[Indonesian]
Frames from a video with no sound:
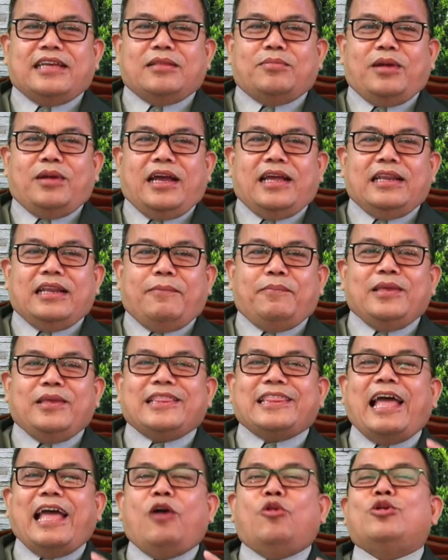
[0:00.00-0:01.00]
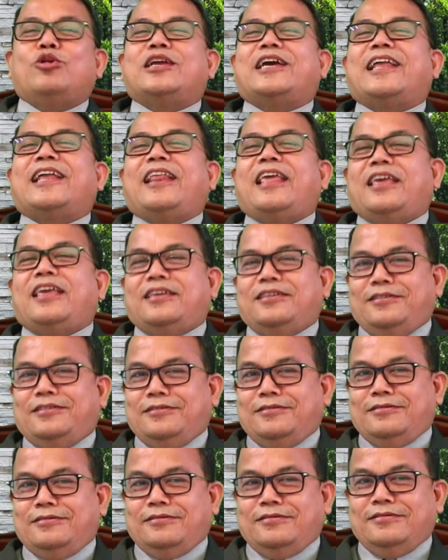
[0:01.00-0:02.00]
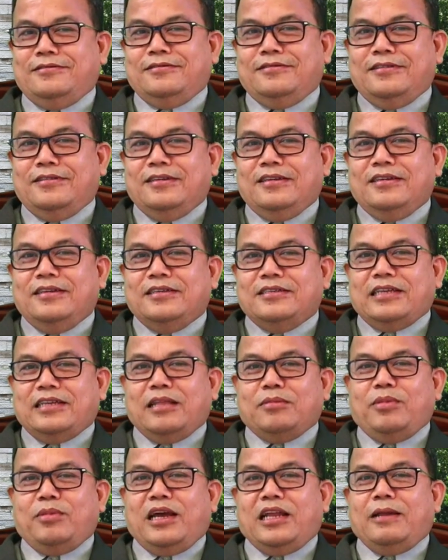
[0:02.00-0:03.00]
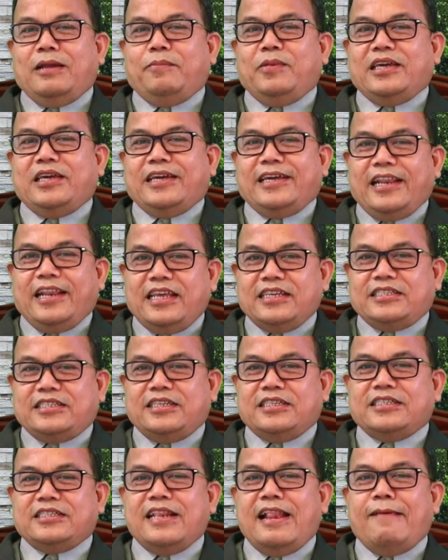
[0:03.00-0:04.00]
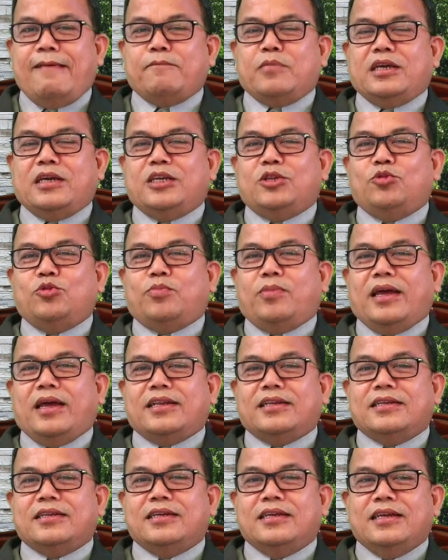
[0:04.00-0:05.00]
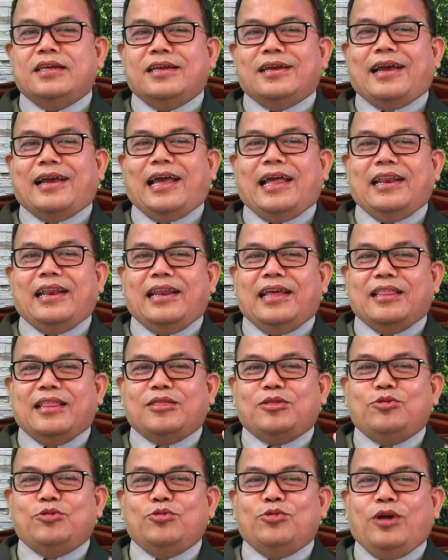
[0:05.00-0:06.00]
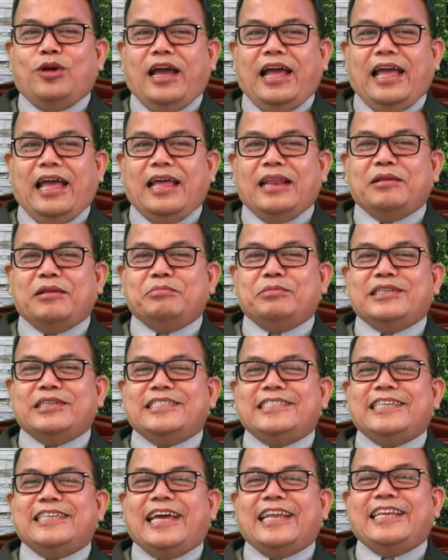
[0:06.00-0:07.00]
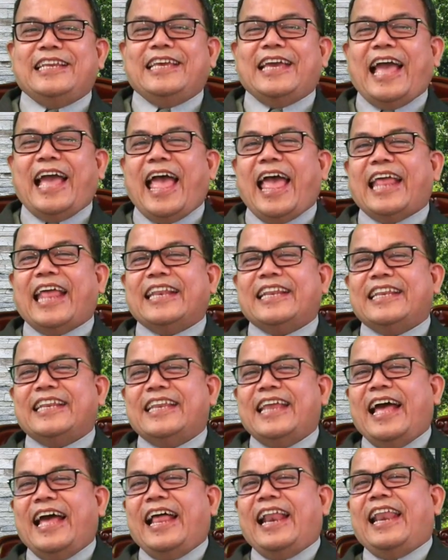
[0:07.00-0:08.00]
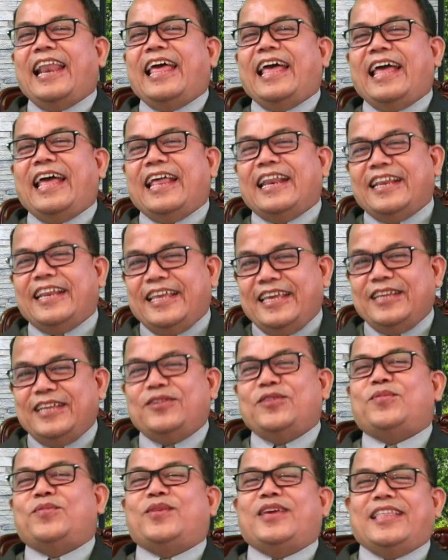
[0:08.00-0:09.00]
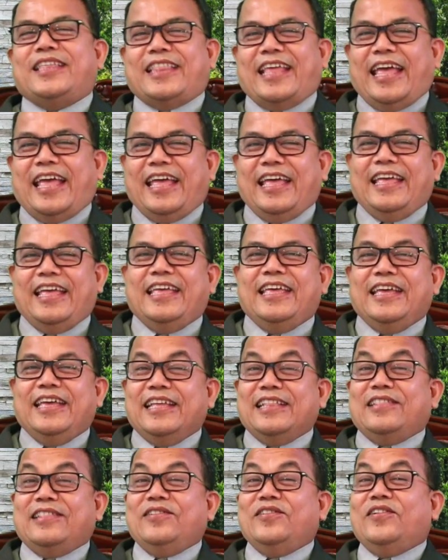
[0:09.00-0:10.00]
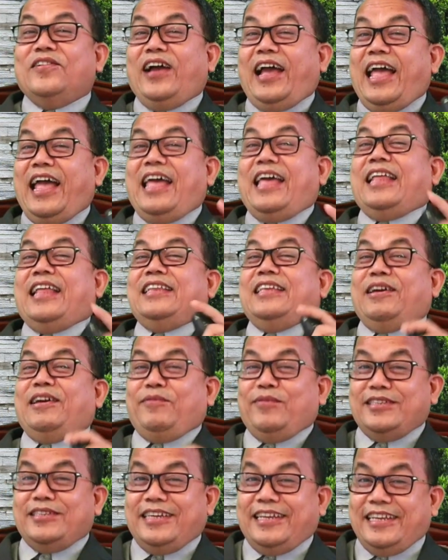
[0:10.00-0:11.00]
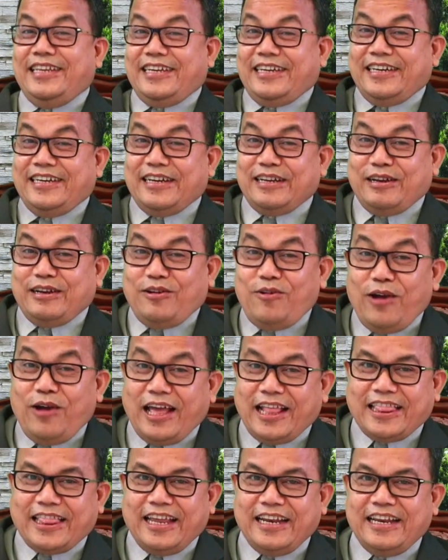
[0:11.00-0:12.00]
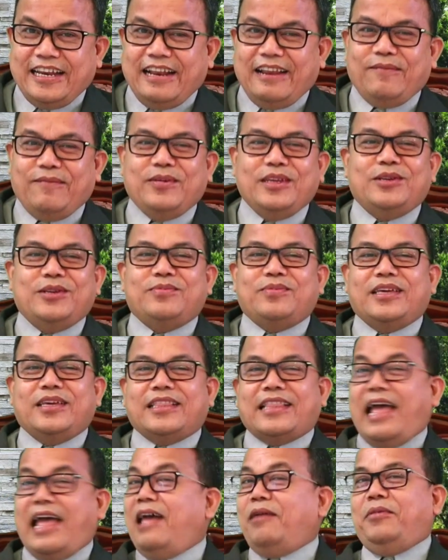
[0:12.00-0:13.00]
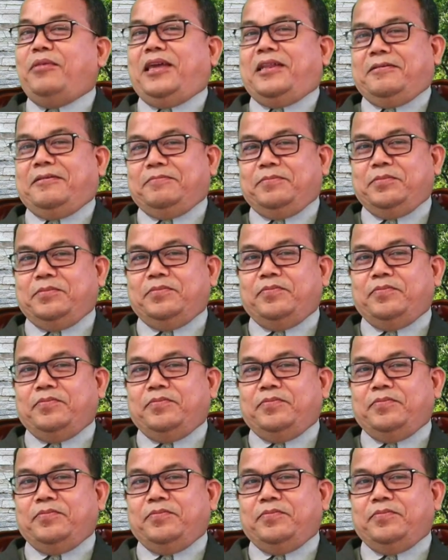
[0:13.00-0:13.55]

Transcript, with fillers: saat menghadapi tahun kering, saat menghadapi krisis dalam kehidupan, karena Tuhan menjadi andalan hidup kita. Tuhan yang menjadi kekuatan dalam hidup kita. Amin.